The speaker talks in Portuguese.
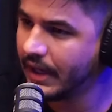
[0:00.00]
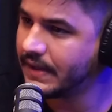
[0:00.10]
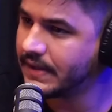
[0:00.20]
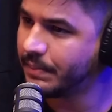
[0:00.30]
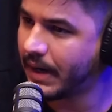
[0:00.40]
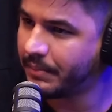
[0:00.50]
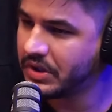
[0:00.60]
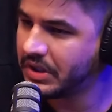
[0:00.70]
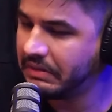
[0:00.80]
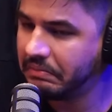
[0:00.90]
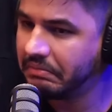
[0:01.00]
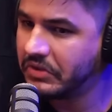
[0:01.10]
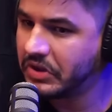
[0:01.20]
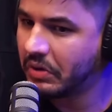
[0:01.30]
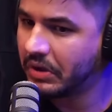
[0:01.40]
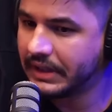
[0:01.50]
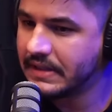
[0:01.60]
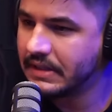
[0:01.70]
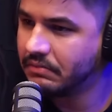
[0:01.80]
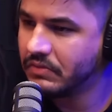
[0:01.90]
Esse papo de, de
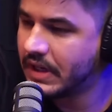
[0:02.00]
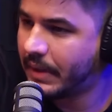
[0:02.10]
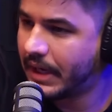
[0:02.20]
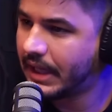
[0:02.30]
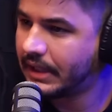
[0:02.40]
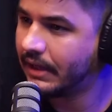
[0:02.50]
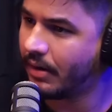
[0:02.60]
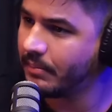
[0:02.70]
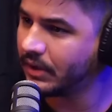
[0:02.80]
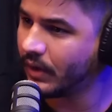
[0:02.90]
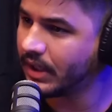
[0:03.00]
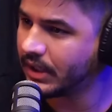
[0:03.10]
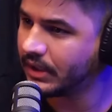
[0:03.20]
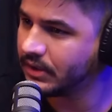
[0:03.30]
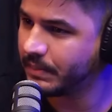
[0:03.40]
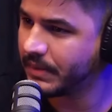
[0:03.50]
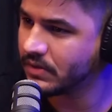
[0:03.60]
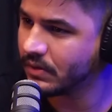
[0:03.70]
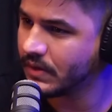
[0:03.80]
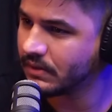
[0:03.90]
cotação não serve para nada. É uma minoria de
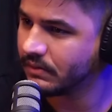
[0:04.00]
pessoas.